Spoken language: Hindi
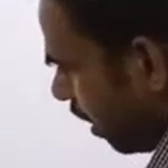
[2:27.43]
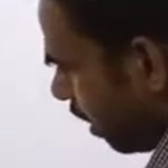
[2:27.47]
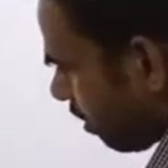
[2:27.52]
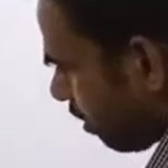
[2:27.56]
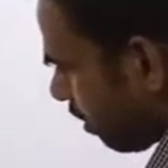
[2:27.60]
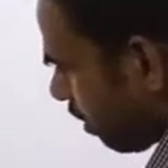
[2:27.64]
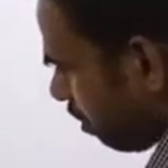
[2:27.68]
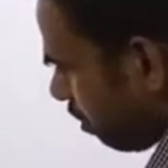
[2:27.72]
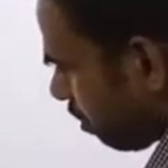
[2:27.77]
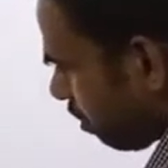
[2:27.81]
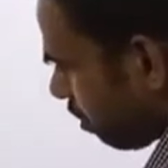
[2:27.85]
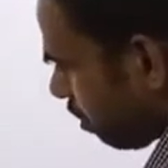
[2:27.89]

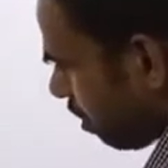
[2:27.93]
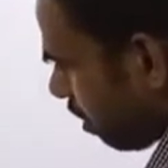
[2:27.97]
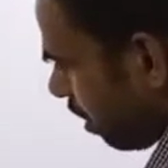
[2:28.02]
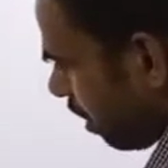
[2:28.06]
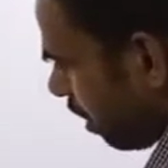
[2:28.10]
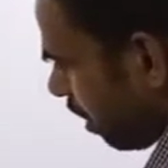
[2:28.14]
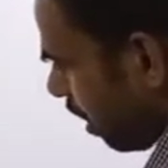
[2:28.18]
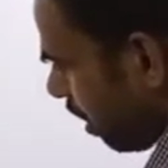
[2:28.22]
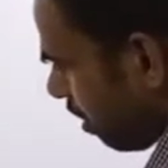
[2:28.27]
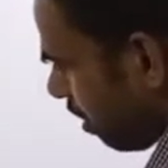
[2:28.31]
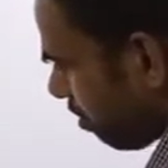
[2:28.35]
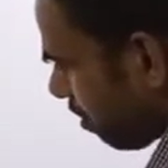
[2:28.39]
इसे उत्तरी
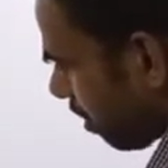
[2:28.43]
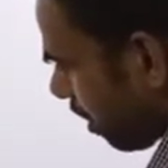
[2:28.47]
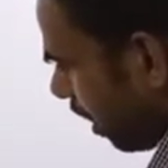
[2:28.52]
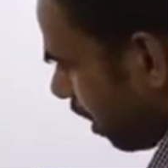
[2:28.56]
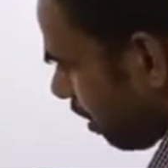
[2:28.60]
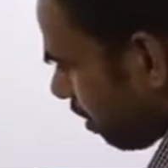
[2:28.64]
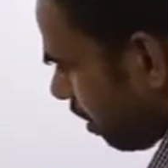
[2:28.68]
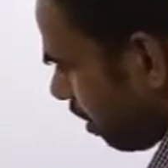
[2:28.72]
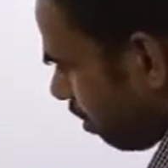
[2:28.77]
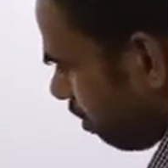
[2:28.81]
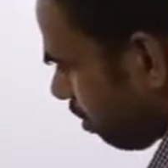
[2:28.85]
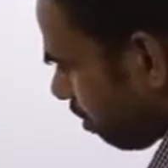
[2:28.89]
हम
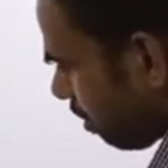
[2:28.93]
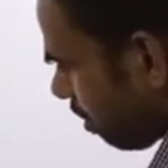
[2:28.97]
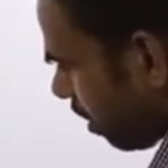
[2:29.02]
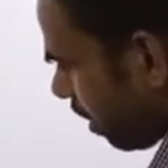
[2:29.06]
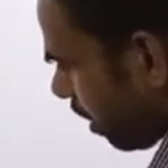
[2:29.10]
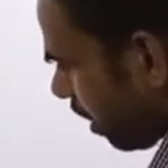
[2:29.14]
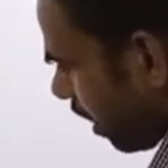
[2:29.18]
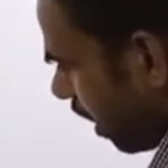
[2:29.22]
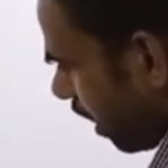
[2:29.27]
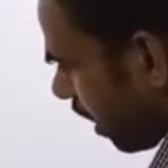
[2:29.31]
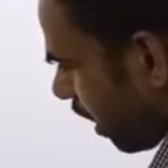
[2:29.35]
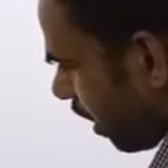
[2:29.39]
कहते हैं उत्तरी
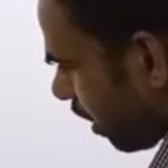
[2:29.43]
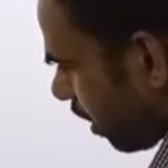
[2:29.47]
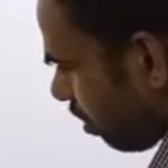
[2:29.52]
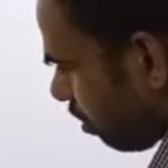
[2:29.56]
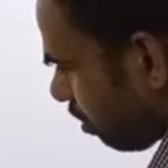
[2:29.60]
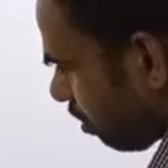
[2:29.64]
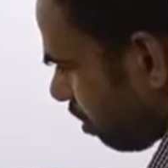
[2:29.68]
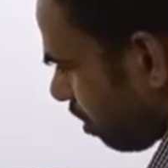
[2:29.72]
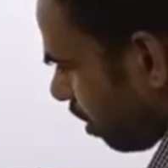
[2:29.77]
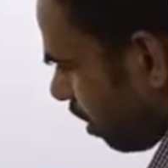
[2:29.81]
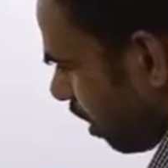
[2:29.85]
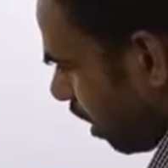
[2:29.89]
क्या कहते हैं
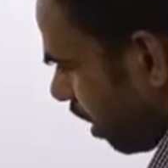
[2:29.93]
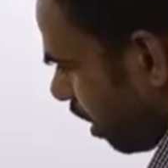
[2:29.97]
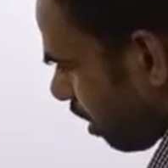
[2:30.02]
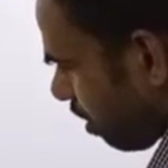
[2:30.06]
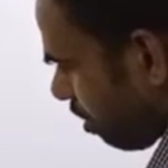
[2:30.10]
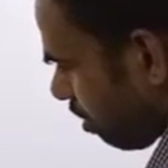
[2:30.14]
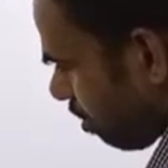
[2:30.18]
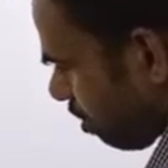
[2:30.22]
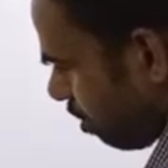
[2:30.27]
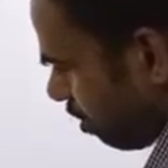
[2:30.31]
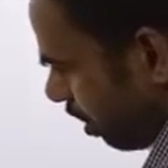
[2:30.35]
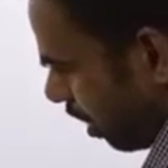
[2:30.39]
उत्तरी
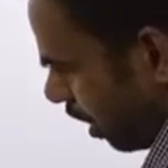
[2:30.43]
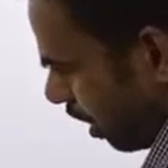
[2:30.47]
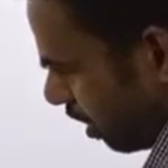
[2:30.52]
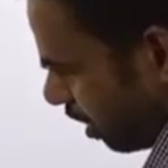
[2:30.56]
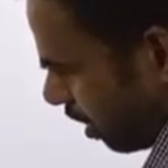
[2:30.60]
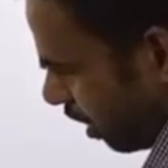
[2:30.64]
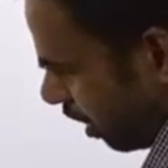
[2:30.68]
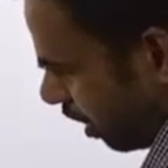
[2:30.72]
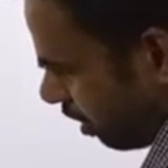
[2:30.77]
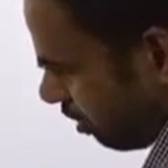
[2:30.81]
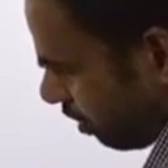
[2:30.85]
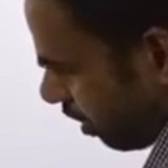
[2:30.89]
जो है
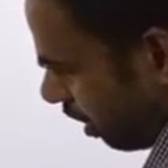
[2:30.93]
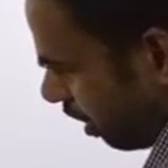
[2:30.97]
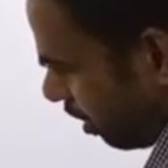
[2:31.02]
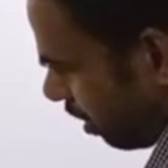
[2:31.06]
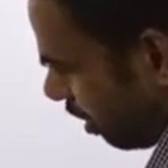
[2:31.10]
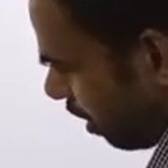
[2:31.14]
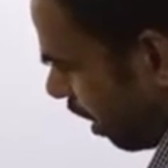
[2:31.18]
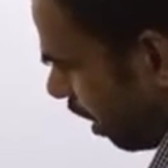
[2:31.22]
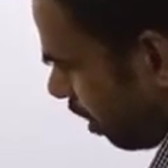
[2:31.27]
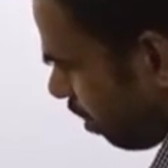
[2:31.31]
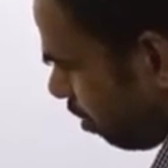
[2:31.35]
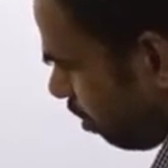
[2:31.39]
अक्षांश कहते
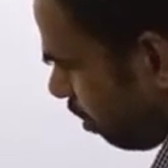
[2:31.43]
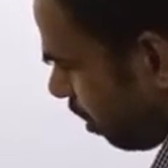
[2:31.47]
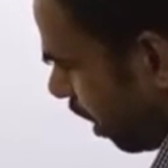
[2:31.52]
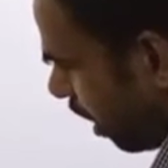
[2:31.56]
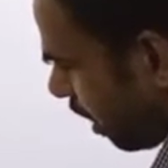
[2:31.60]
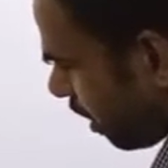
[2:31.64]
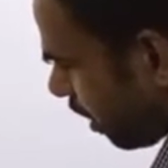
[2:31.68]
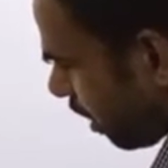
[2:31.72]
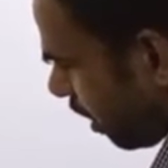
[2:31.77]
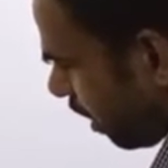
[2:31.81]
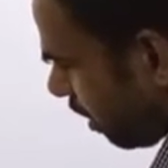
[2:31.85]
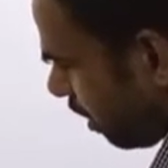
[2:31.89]
हैं या
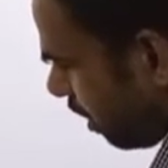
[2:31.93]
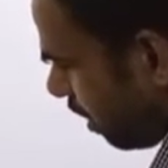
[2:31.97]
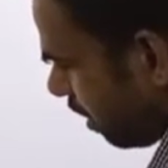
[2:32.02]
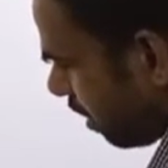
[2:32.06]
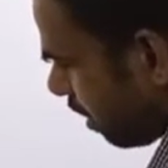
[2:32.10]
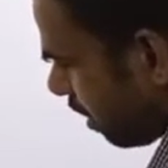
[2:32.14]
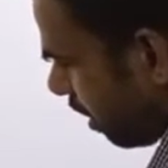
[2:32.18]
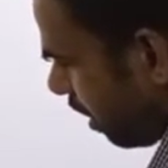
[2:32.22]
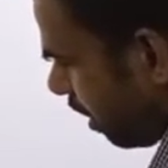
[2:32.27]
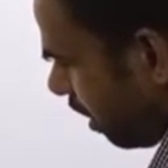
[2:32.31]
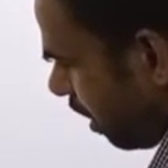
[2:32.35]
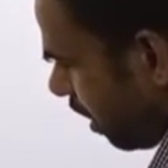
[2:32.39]
गोलार्थ कह
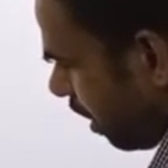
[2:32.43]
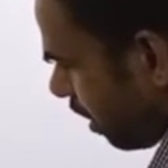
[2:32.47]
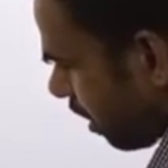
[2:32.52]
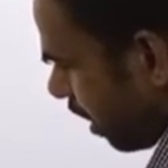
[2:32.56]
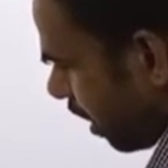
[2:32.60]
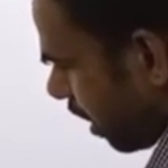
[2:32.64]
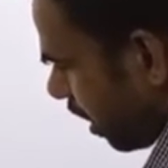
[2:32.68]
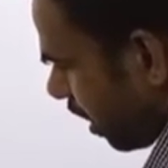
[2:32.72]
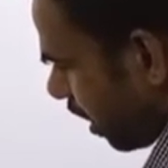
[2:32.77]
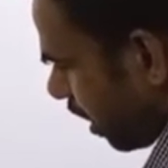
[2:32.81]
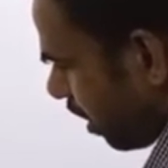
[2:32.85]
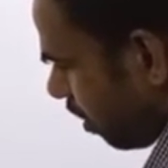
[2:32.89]
लीजिए
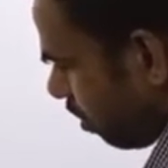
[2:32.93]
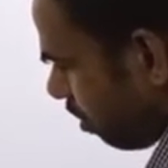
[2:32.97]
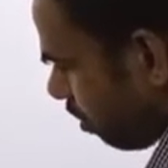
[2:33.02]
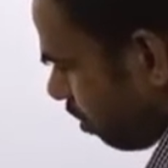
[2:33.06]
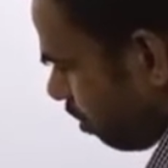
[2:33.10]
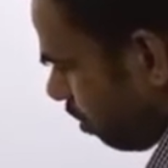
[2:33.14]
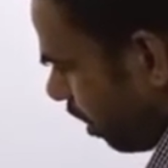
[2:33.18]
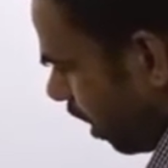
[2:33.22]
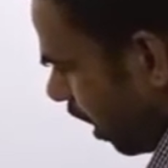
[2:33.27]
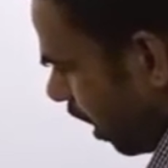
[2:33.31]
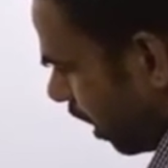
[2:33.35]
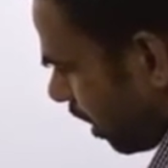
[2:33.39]
क्या कहेंगे
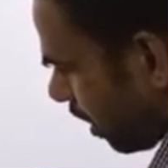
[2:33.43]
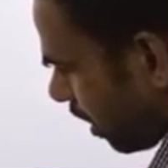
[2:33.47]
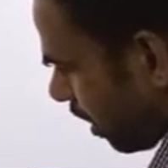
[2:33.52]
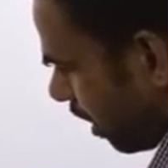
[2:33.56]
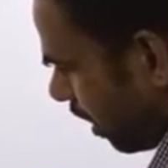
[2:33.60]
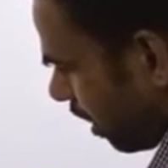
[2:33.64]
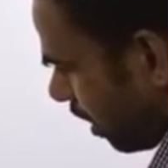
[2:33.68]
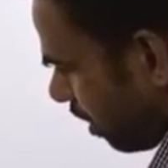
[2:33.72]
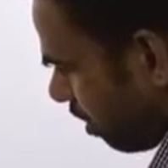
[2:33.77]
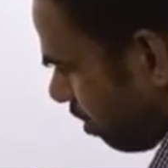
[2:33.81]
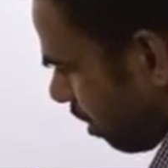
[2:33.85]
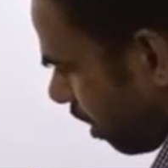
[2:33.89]
गोलार्थ
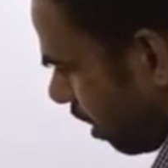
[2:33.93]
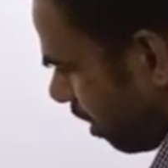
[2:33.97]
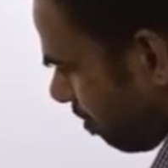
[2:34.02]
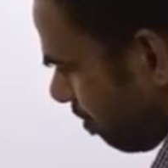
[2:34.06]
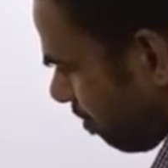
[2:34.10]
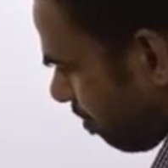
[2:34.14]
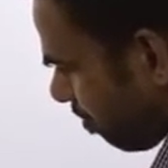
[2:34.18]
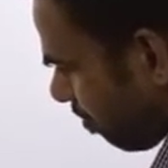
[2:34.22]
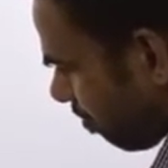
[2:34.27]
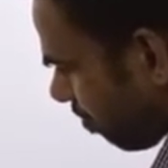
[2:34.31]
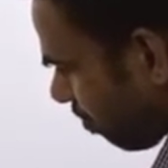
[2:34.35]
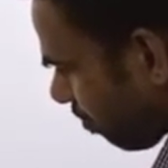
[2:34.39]
कहेंगे ओके
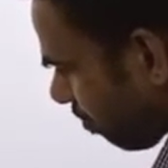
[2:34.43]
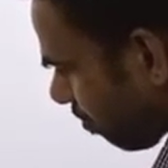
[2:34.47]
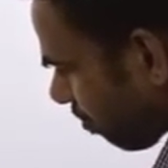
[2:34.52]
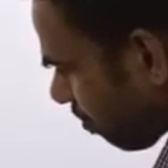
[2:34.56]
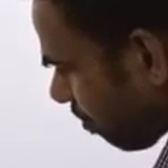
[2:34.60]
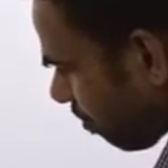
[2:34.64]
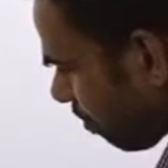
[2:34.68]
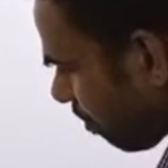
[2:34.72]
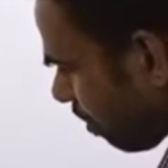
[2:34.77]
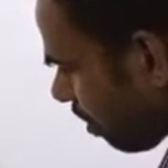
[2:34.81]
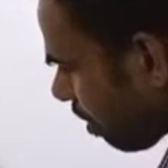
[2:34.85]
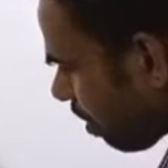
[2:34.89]

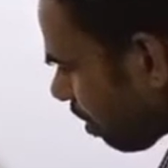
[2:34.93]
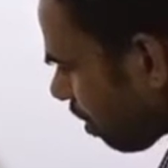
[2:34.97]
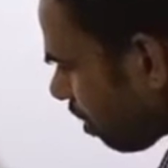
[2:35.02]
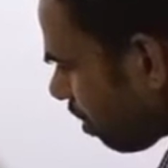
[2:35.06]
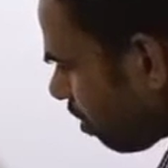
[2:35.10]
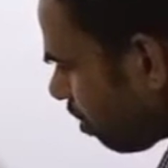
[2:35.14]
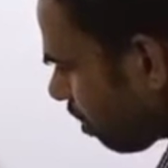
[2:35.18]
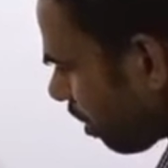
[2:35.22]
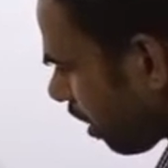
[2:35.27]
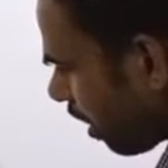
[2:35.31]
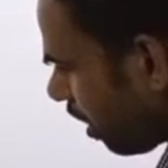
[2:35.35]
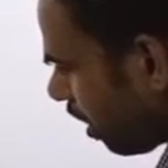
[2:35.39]

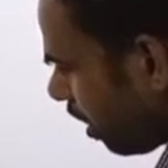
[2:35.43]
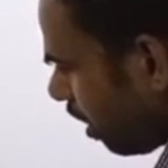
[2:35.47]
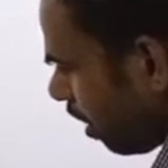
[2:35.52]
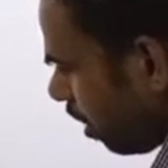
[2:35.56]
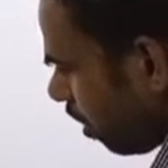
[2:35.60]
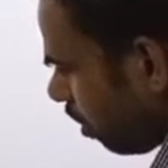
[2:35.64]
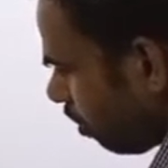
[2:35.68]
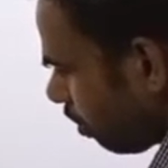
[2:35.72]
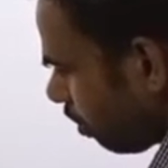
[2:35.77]
ओके okay?